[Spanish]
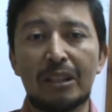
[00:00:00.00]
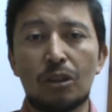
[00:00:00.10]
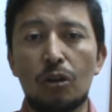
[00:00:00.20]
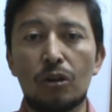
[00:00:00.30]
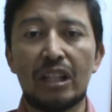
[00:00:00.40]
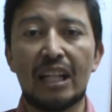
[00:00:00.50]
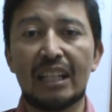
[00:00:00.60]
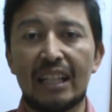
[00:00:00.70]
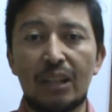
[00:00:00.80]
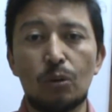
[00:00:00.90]

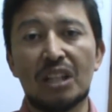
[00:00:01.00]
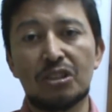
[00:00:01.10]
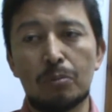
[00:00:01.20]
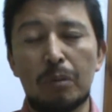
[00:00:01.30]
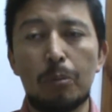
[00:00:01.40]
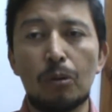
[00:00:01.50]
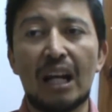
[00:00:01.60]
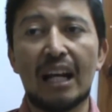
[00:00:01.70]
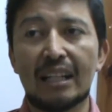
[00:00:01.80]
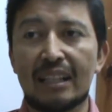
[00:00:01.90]
metodología de educación
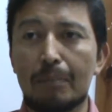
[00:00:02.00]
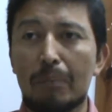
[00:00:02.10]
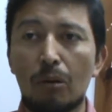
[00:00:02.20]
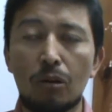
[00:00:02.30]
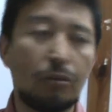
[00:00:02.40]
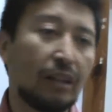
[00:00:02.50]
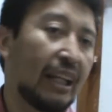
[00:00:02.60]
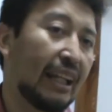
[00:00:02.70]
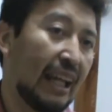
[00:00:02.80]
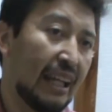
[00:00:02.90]
popular de Paulo
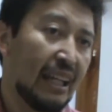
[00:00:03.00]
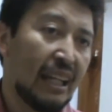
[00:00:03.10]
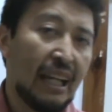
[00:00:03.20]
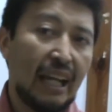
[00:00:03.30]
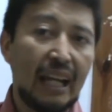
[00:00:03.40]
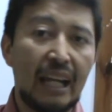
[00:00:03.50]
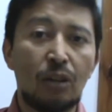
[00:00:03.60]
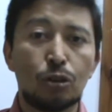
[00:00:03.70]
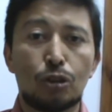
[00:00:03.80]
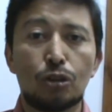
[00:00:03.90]
Freire,
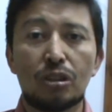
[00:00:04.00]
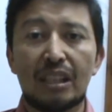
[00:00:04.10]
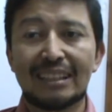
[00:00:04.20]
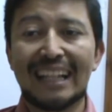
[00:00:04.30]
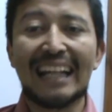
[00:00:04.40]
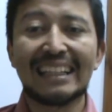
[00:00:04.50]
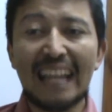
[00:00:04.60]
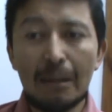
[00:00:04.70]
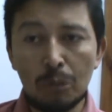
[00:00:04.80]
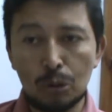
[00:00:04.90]
eh, nosotros
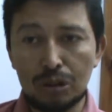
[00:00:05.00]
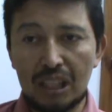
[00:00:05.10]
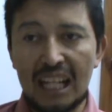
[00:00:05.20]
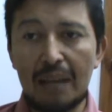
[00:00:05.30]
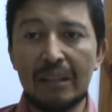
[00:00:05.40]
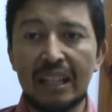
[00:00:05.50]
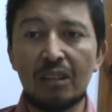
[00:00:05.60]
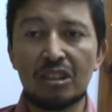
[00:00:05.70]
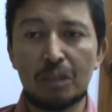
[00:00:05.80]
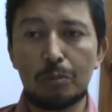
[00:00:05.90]
tratamos en la medida
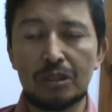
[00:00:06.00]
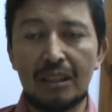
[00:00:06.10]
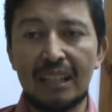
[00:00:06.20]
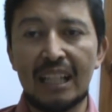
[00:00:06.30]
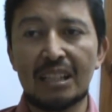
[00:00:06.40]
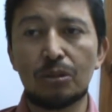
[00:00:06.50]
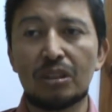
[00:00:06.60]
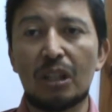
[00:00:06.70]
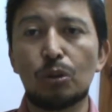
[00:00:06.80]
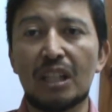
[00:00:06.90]
de nuestras
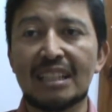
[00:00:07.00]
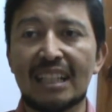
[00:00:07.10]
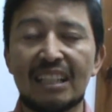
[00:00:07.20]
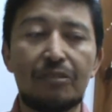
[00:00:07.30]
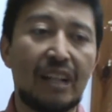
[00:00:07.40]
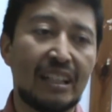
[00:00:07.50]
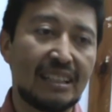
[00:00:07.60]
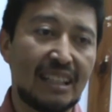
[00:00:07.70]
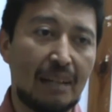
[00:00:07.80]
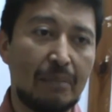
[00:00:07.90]
posibilidades de utilizar
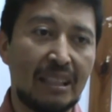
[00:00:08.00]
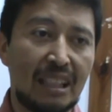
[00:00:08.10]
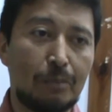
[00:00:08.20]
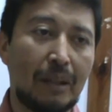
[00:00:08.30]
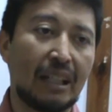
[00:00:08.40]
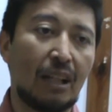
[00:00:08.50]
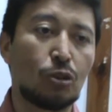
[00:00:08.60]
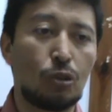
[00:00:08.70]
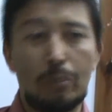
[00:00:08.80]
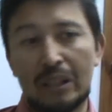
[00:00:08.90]
diferentes herramientas para que
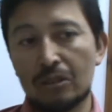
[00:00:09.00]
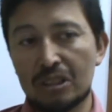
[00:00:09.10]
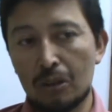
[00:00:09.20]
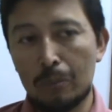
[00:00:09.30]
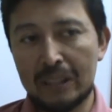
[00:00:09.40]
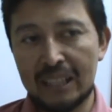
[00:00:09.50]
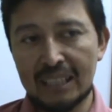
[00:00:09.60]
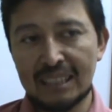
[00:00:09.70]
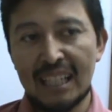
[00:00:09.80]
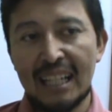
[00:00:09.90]
los compañeros y compañeras